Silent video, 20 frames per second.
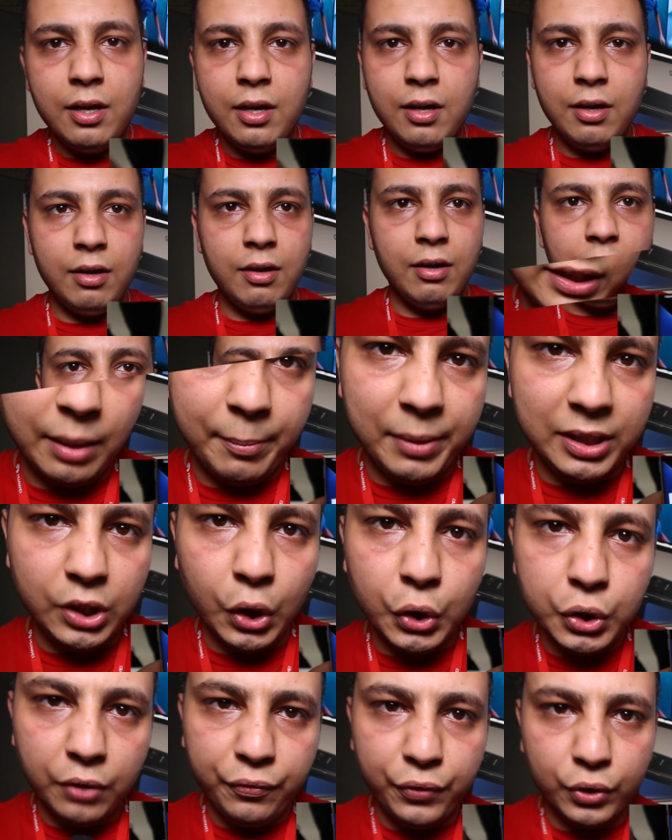Euh,
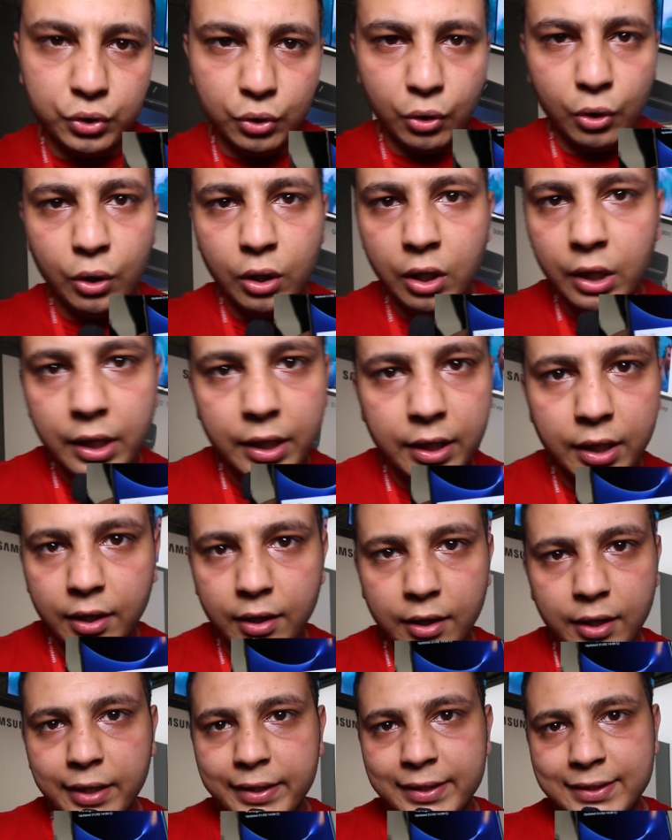amateur de photo,
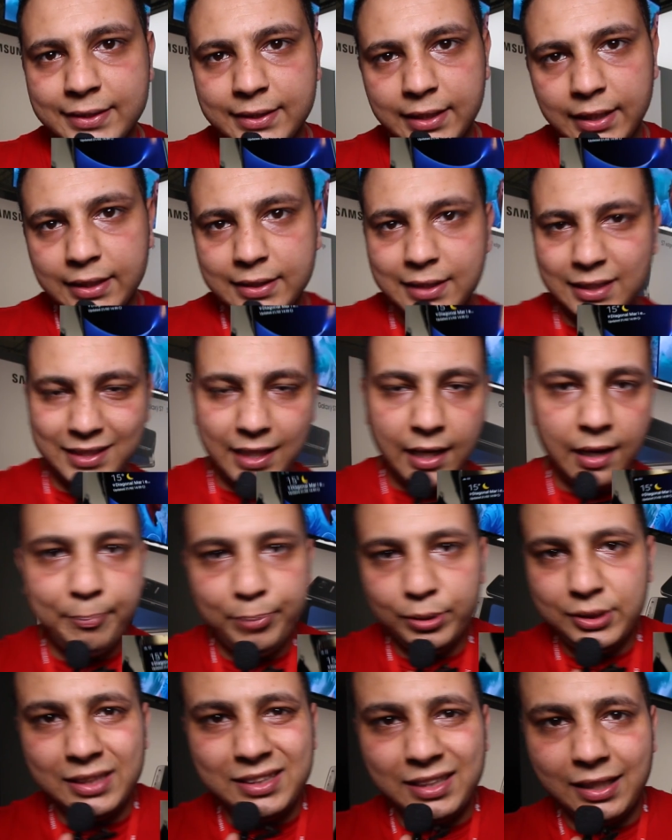euh, ça sera
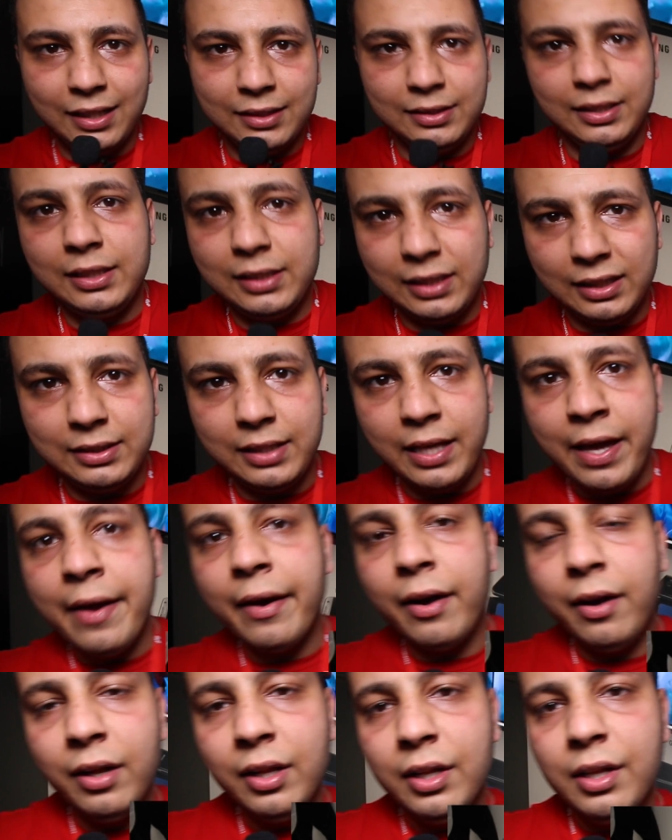peut-être l'un des
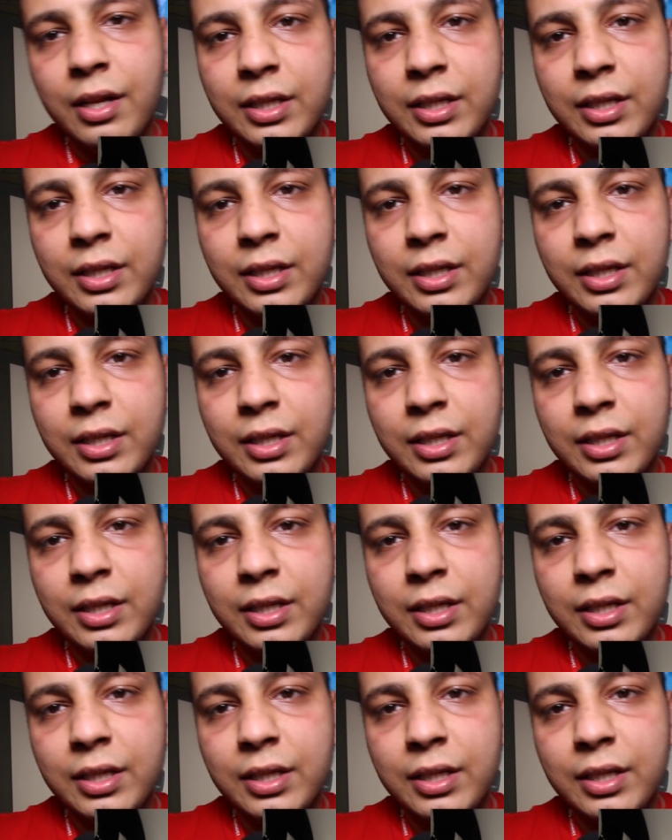critères